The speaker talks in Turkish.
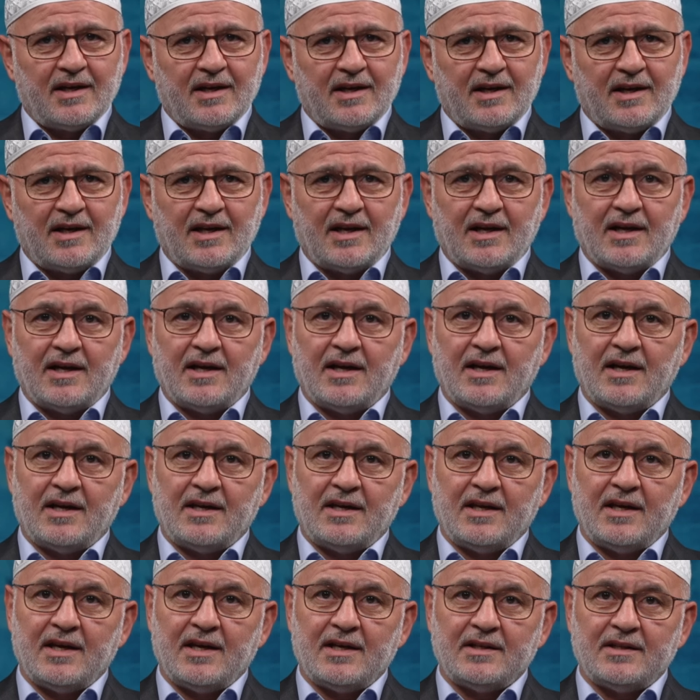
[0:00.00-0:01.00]
le
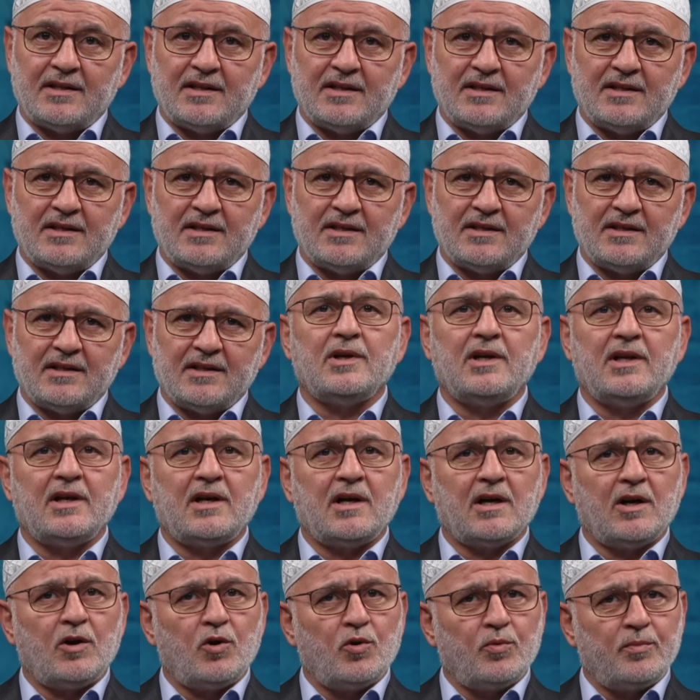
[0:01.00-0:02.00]
ayatin li
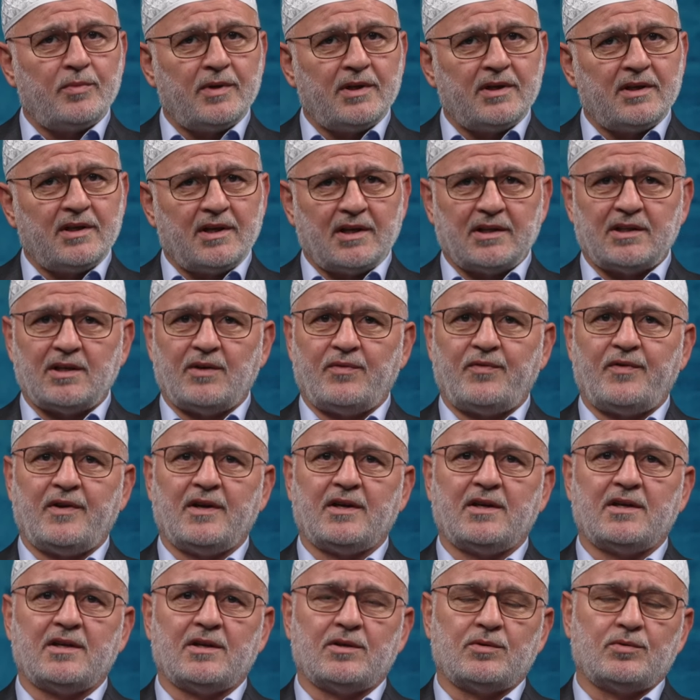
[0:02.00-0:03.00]
kavmin
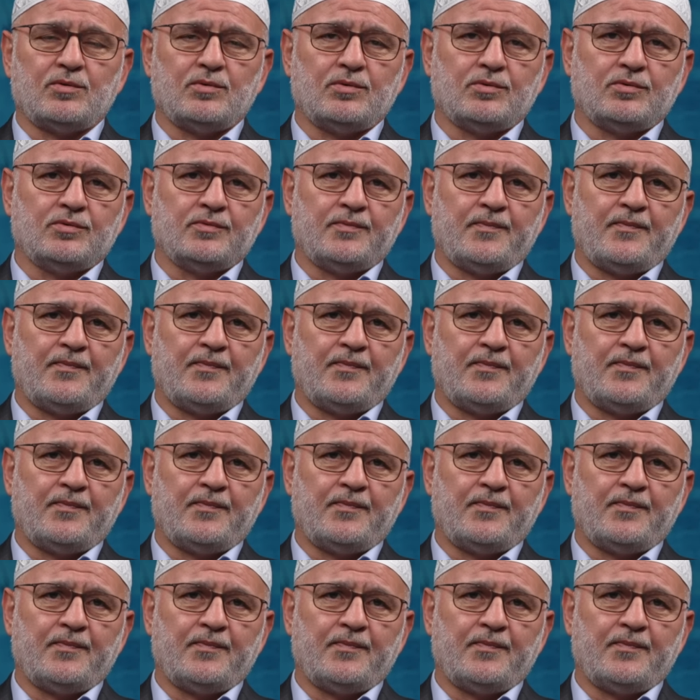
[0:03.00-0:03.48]
yetefekkerun.